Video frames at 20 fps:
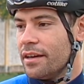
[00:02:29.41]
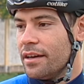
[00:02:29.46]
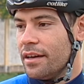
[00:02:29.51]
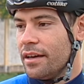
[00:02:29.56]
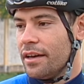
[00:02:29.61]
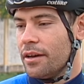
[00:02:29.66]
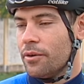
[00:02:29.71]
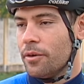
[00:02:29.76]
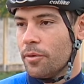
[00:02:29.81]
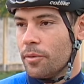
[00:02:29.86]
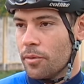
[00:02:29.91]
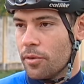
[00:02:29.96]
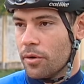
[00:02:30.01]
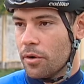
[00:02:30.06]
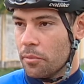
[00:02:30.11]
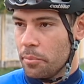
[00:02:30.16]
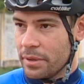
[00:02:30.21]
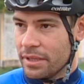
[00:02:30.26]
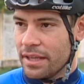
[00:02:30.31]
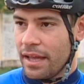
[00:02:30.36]
é,
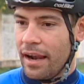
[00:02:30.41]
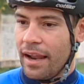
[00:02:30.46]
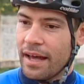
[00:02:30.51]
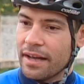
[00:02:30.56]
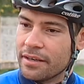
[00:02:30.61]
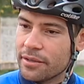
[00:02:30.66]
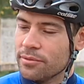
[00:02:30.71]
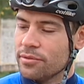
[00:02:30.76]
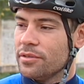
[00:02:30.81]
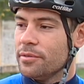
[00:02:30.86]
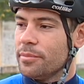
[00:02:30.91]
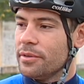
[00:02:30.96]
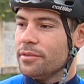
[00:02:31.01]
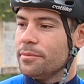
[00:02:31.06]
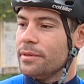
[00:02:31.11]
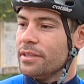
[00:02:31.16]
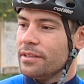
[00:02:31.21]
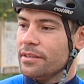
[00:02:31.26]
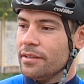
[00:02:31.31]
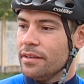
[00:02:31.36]
o, o, pedalar, não
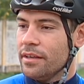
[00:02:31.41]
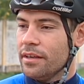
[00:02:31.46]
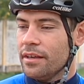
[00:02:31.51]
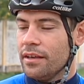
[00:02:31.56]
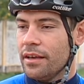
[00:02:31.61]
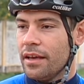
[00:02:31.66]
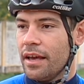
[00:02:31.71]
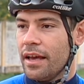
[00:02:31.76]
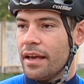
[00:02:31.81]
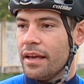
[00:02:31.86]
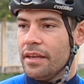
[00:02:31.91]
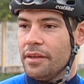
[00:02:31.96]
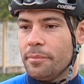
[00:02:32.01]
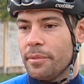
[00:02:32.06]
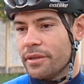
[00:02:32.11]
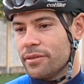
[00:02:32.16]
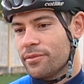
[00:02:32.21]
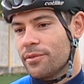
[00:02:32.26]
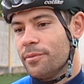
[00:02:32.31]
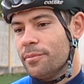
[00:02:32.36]
simplesmente é, ir
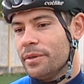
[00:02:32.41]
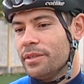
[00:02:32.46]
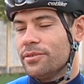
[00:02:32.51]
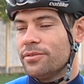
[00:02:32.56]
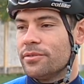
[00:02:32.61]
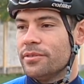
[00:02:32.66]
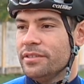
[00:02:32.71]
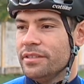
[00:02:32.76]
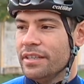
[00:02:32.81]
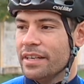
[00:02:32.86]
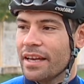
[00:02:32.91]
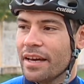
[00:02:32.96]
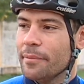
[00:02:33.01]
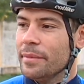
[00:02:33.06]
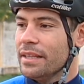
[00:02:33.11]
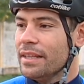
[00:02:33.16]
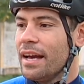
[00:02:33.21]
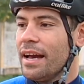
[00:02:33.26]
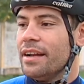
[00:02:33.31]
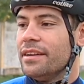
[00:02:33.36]
para as competições e ganhar
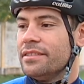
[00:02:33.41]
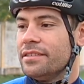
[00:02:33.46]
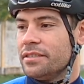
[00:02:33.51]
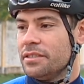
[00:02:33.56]
medalhas.